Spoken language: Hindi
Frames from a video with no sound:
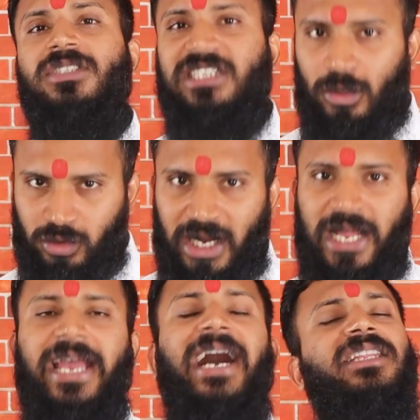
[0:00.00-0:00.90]
चलो सर
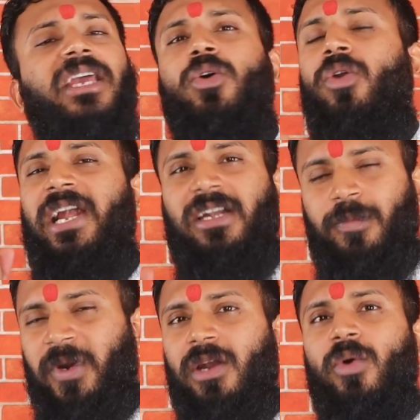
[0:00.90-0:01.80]
लगे हाथ एक और लेटर
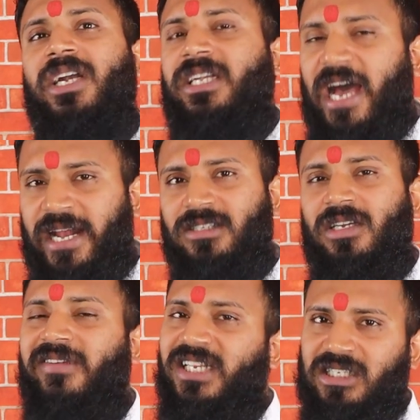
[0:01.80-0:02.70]
पढ़ लो 18
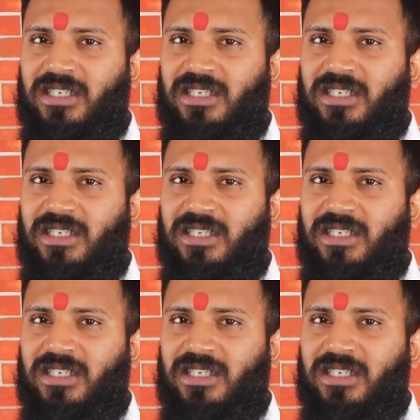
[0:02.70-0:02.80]
जनवरी